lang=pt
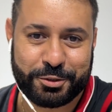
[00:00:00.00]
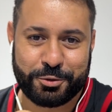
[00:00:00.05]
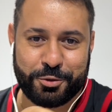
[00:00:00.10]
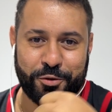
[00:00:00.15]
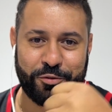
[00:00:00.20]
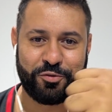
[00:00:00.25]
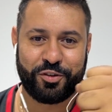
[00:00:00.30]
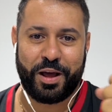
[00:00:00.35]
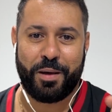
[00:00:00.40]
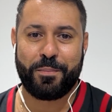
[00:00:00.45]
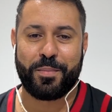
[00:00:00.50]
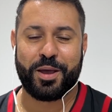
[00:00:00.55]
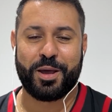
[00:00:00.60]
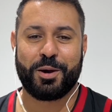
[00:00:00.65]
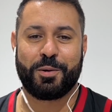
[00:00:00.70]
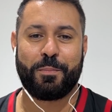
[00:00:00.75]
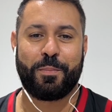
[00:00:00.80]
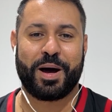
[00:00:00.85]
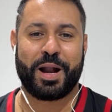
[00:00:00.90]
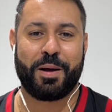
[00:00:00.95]
do
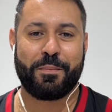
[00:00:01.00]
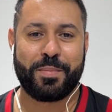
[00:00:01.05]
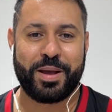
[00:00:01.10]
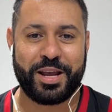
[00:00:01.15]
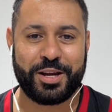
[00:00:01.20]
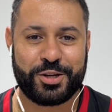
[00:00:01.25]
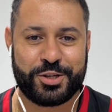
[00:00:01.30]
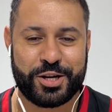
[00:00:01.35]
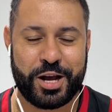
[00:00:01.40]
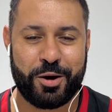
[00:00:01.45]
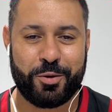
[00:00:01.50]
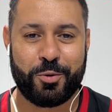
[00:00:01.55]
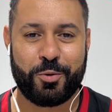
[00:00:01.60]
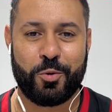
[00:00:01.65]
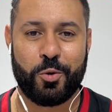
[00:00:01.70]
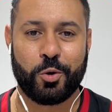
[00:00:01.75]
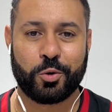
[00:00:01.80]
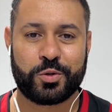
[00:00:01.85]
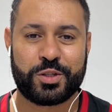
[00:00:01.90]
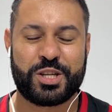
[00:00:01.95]
Flamengo. Parabéns, Thiago
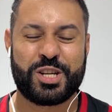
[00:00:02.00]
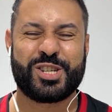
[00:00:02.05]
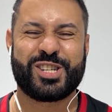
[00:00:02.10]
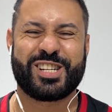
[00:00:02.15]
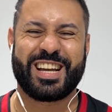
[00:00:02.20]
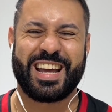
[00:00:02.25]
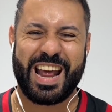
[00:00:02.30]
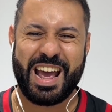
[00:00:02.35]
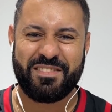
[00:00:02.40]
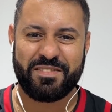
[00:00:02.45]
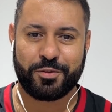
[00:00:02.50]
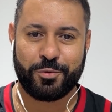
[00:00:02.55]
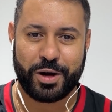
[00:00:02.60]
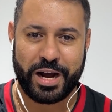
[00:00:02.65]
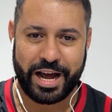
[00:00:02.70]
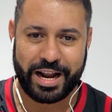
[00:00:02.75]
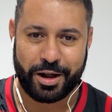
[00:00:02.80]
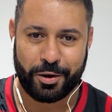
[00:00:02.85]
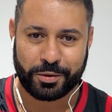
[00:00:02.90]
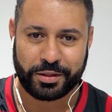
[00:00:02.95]
Couto. Se inscreve no
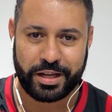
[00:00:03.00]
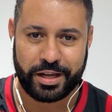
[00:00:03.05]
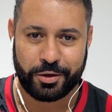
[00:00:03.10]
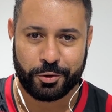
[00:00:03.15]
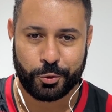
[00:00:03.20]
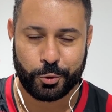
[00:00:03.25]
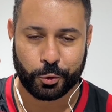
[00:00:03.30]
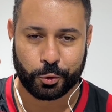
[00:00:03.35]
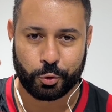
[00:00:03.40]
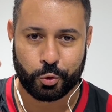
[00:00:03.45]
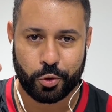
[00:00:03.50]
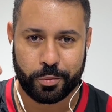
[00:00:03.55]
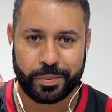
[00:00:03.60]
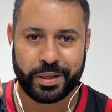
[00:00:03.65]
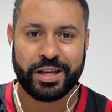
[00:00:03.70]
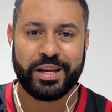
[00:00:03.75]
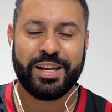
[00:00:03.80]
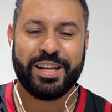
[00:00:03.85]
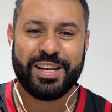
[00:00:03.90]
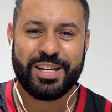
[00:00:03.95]
canal dele no YouTube,
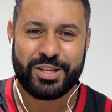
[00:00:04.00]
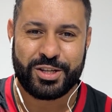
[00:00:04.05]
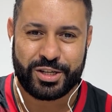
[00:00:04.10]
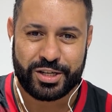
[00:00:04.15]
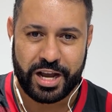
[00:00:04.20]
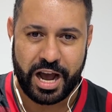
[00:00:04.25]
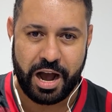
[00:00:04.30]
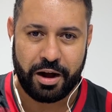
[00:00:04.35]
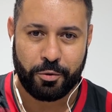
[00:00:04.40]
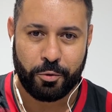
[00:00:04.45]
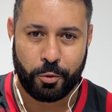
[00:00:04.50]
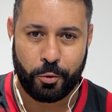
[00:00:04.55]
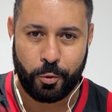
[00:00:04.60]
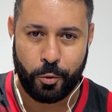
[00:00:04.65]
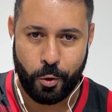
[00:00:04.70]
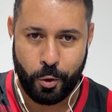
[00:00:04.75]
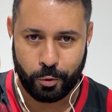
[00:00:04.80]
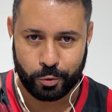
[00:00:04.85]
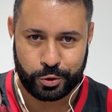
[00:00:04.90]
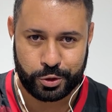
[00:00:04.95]
Thiago
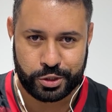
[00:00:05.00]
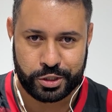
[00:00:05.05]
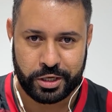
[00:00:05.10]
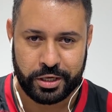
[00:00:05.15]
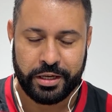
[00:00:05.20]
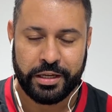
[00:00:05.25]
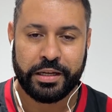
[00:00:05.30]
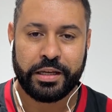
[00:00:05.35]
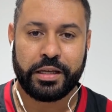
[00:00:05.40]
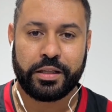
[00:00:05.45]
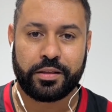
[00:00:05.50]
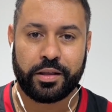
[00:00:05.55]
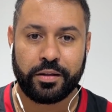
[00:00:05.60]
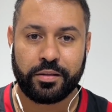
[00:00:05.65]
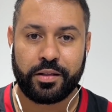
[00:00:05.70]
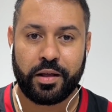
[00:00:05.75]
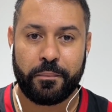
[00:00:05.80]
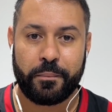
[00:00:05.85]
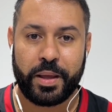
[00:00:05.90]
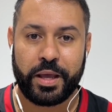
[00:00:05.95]
Couto. E tem
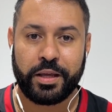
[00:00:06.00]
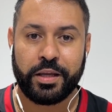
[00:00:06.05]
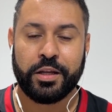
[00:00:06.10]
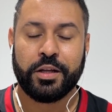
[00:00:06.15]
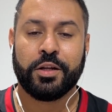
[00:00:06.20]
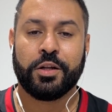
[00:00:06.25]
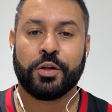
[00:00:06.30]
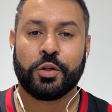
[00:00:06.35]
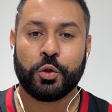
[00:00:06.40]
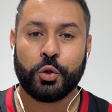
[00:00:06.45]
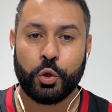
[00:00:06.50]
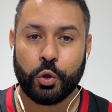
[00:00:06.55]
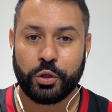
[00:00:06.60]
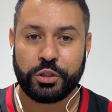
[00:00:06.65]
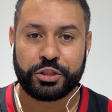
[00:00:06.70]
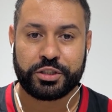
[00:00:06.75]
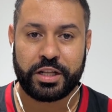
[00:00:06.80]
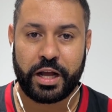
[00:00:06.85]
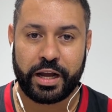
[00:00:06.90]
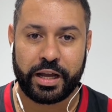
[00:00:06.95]
também no
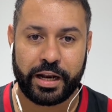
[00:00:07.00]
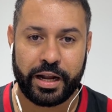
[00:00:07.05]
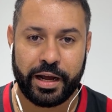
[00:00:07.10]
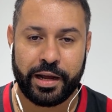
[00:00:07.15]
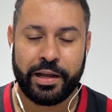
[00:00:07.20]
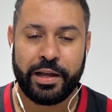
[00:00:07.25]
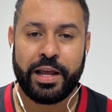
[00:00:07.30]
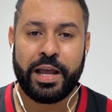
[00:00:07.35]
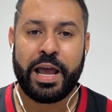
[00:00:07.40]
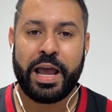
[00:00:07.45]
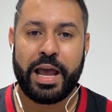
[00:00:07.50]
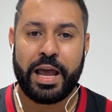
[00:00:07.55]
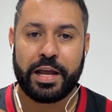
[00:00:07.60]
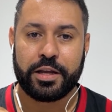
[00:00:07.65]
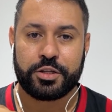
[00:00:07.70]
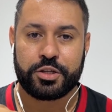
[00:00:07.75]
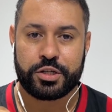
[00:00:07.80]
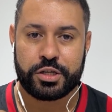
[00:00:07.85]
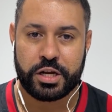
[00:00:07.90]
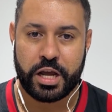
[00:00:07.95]
Instagram, é
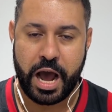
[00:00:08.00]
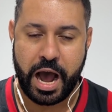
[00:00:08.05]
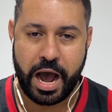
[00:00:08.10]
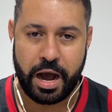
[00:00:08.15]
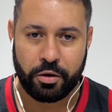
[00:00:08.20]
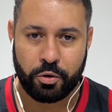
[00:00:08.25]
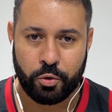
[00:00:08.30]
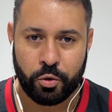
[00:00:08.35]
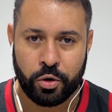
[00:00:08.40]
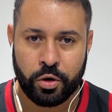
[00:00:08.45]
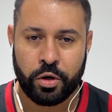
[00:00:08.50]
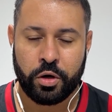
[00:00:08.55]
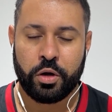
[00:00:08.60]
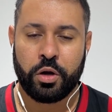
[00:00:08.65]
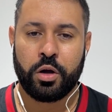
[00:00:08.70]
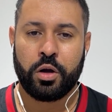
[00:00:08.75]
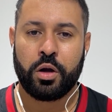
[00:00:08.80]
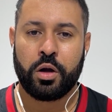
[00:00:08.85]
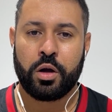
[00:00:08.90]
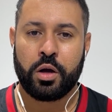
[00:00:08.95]
Thiago
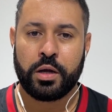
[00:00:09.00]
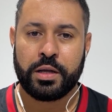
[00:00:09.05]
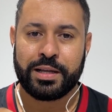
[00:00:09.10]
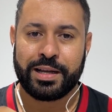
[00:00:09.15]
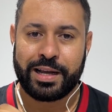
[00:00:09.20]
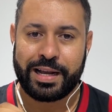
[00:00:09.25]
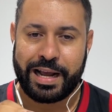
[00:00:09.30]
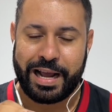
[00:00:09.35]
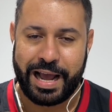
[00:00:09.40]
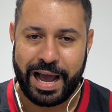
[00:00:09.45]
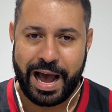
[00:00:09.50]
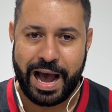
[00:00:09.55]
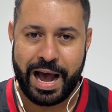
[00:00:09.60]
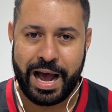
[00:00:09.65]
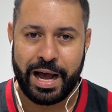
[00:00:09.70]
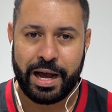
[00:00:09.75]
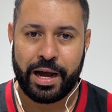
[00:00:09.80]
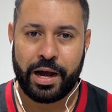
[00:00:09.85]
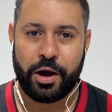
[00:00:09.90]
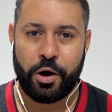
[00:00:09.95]

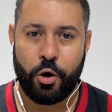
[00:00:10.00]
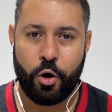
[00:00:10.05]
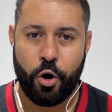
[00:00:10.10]
K-O-U-T-T.